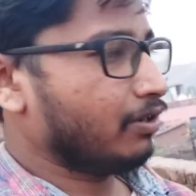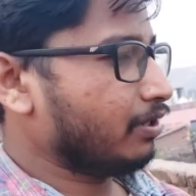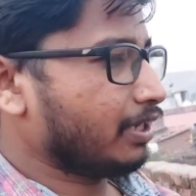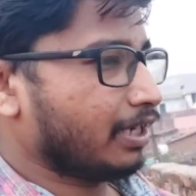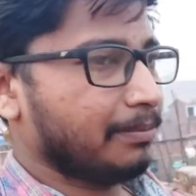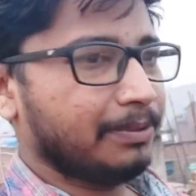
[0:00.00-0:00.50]

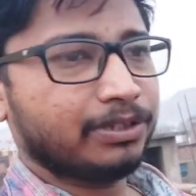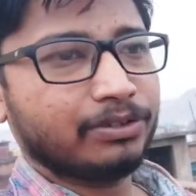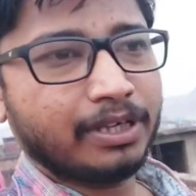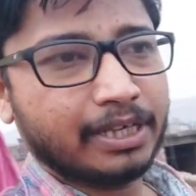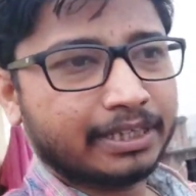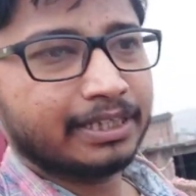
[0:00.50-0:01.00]
और अभी
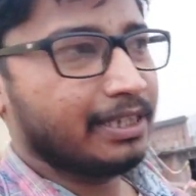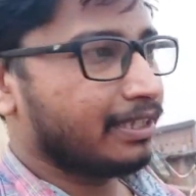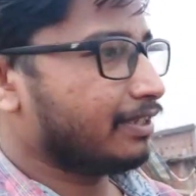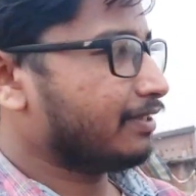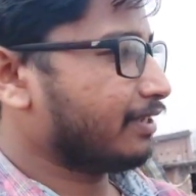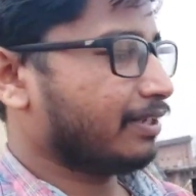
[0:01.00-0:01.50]
जो है कि
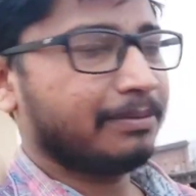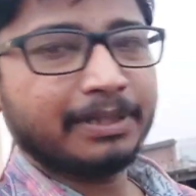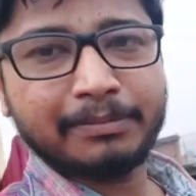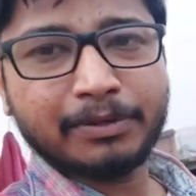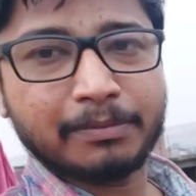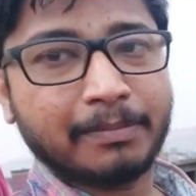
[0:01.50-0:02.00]
इससे अभी
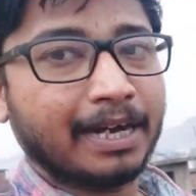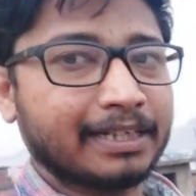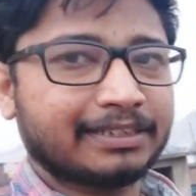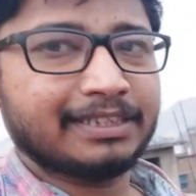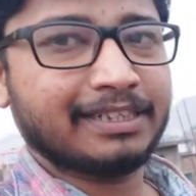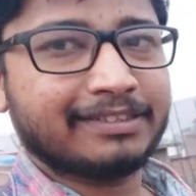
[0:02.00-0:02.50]
हम लोग
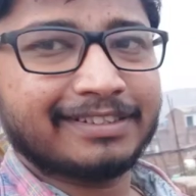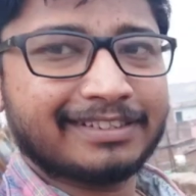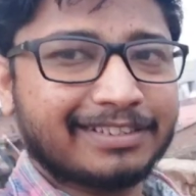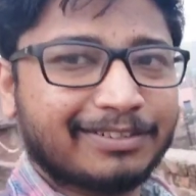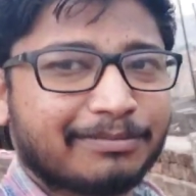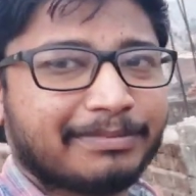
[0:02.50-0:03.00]
मांगते हैं
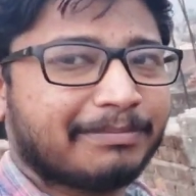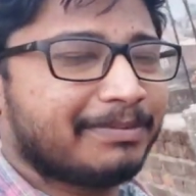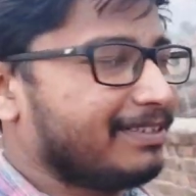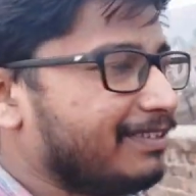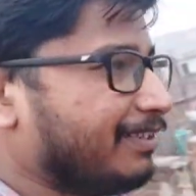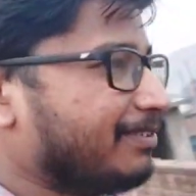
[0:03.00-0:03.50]
सत्तर रुपया
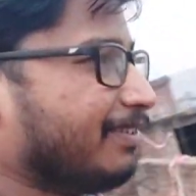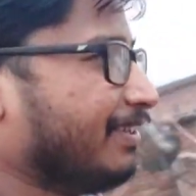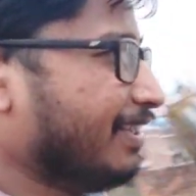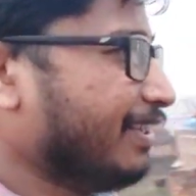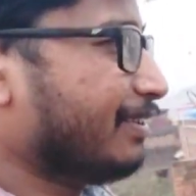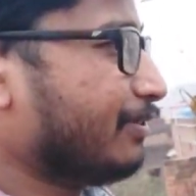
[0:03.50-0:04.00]
पैसा
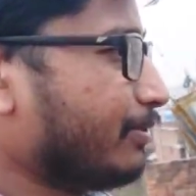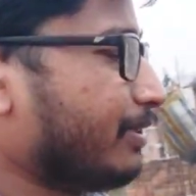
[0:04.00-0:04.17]
तो